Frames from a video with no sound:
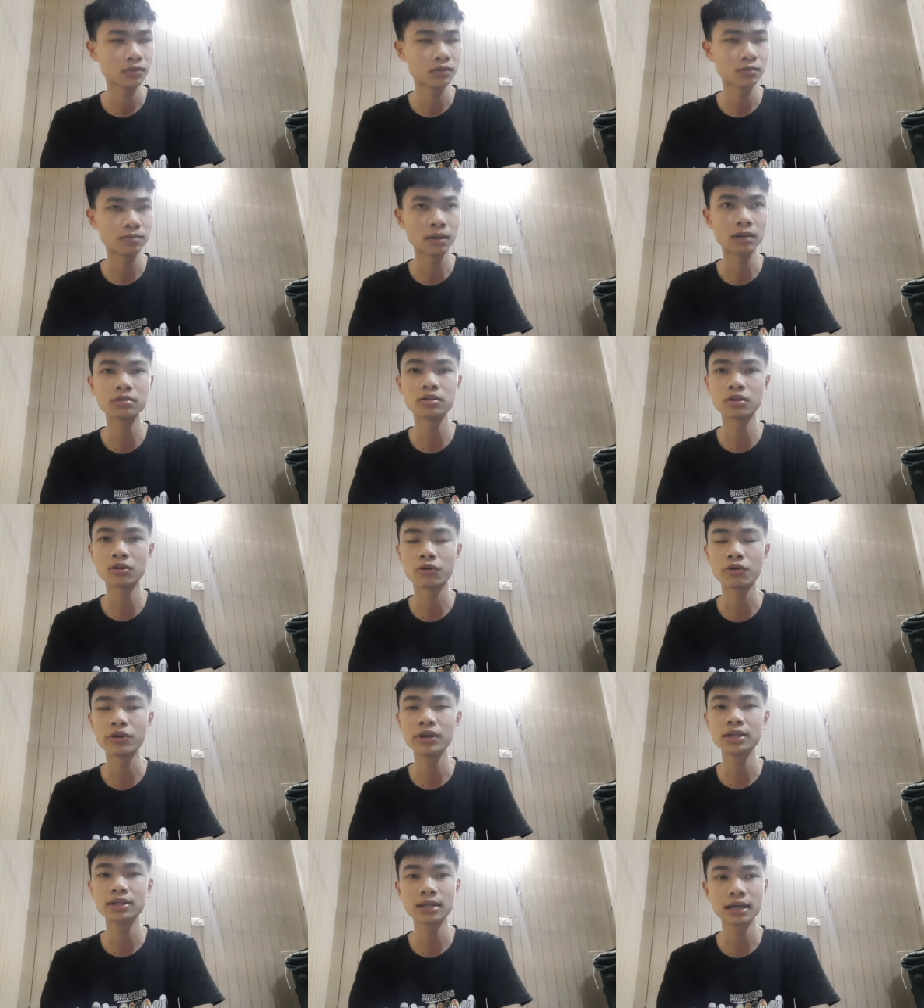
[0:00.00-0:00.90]
bao nhiêu độ
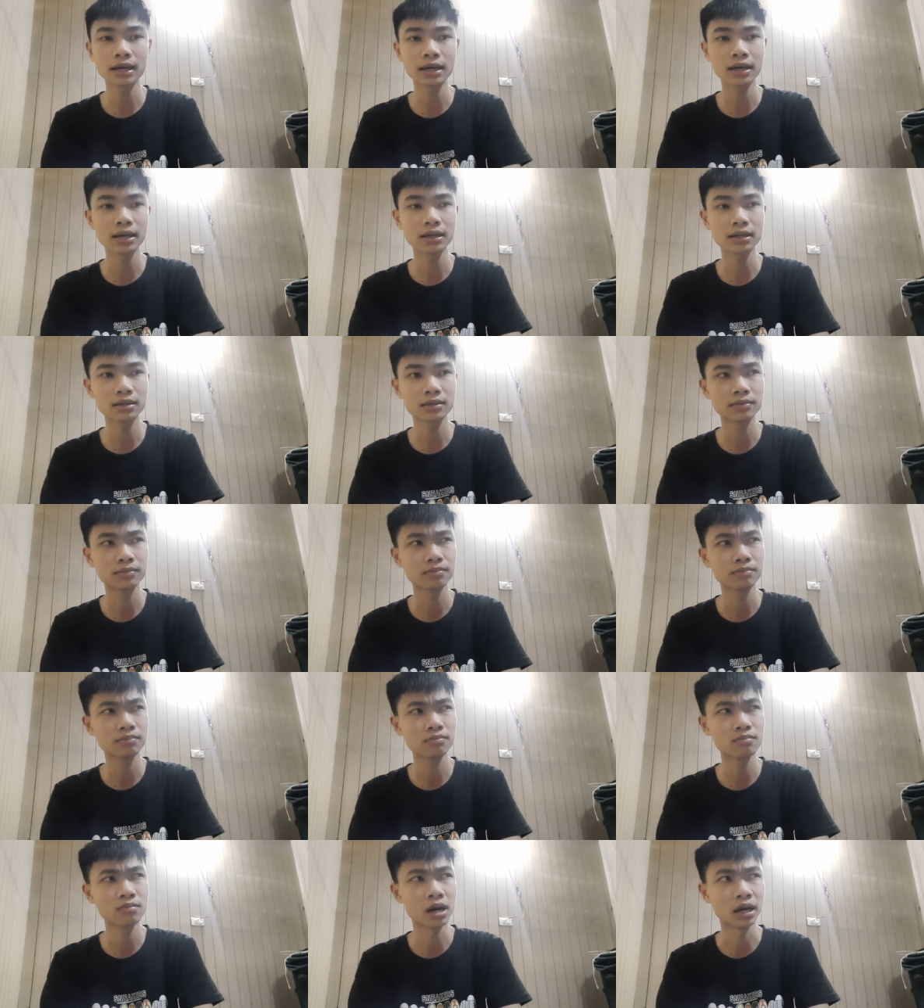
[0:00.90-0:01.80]
Richter này,
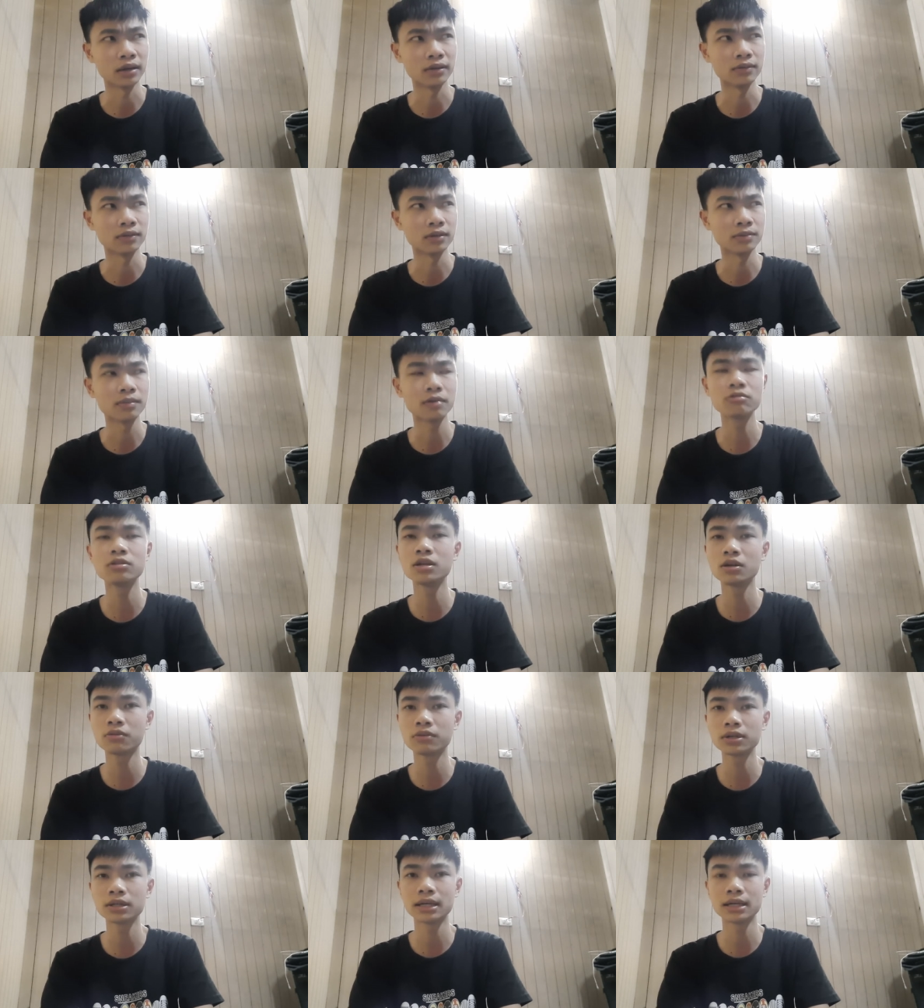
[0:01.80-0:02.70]
bảy về bao
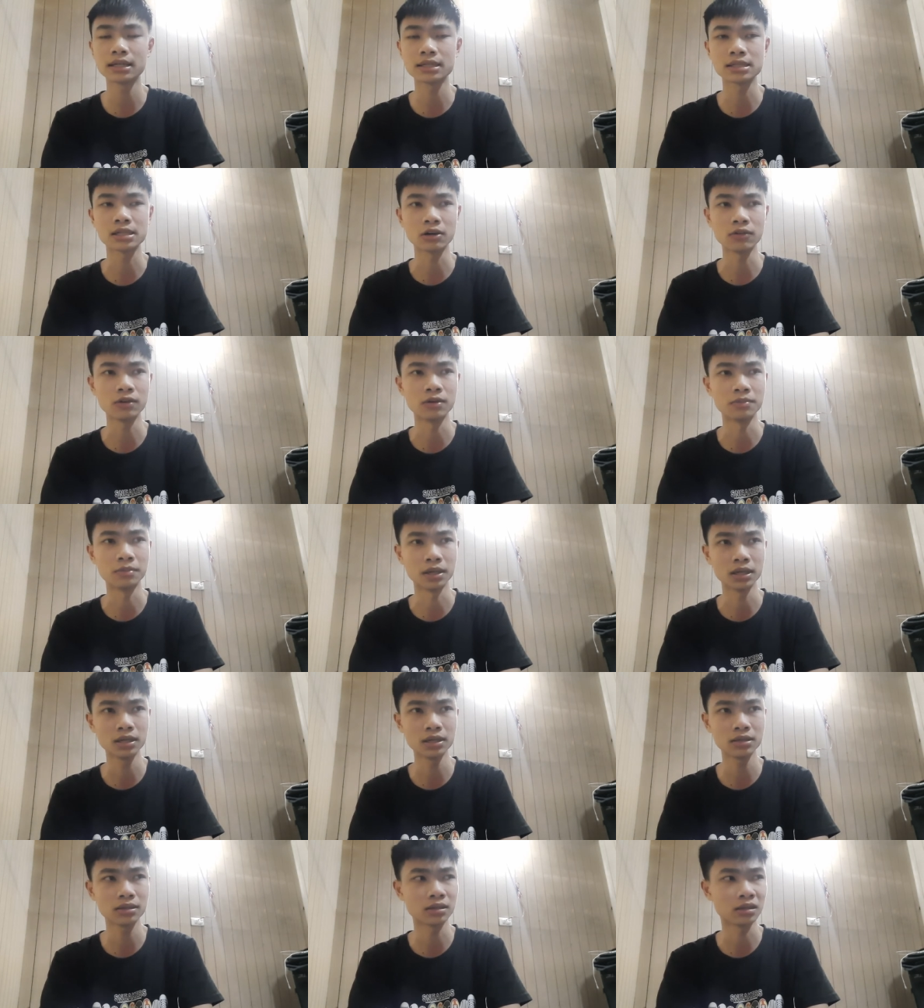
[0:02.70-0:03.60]
nhiêu ấy, hay là sáu phẩy
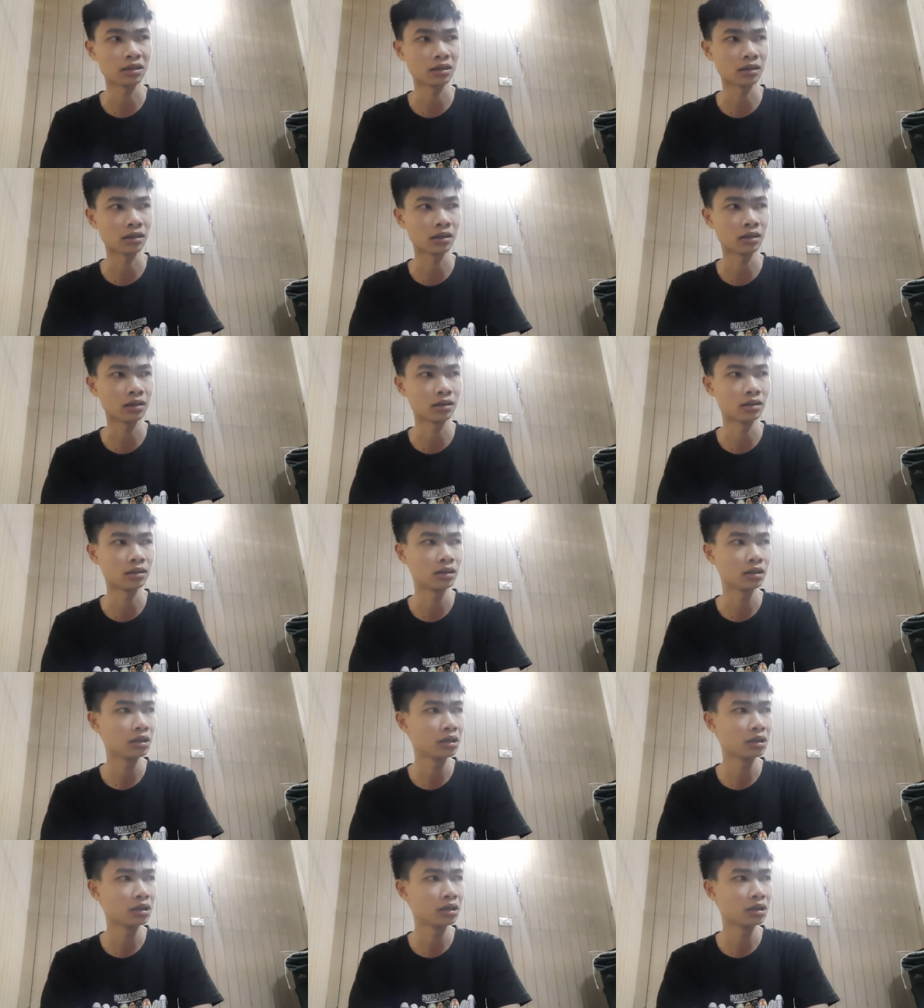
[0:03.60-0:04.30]
mấy, là